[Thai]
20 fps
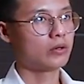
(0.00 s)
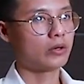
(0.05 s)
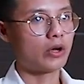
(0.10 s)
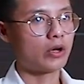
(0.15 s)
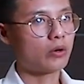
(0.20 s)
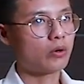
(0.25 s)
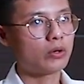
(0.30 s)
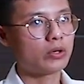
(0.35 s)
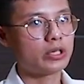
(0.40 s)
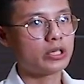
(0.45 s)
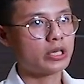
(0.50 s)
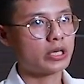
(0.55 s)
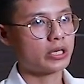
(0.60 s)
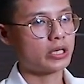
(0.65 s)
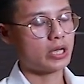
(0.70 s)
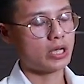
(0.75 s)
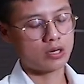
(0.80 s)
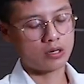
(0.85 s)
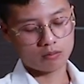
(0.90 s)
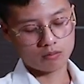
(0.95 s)
น้อยคนที่จะ
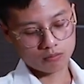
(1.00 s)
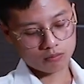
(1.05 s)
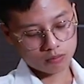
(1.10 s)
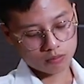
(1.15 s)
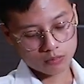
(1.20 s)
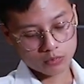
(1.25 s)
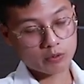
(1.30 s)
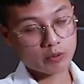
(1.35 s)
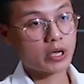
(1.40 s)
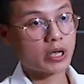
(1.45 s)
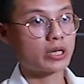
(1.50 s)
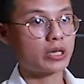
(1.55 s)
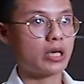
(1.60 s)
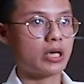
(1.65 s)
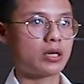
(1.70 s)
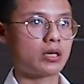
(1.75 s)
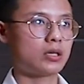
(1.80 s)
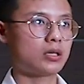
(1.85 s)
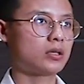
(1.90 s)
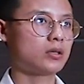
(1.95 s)
เก็ตไม่มีใครเก็
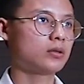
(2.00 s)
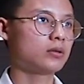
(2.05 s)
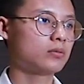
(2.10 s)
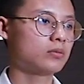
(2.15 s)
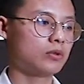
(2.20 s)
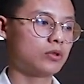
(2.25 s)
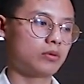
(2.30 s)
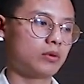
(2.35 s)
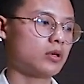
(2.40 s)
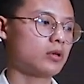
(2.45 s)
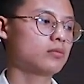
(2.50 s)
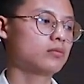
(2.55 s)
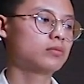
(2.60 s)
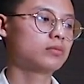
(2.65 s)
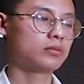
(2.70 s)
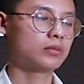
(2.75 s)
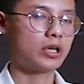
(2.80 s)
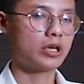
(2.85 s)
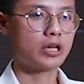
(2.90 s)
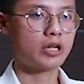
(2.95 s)
ตผมก็
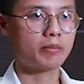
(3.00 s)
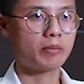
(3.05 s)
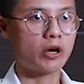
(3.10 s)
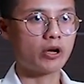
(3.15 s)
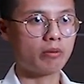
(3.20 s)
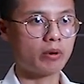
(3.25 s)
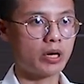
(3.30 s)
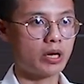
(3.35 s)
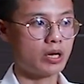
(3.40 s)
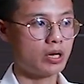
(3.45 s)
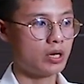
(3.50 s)
ได้แต่ปล่อยไป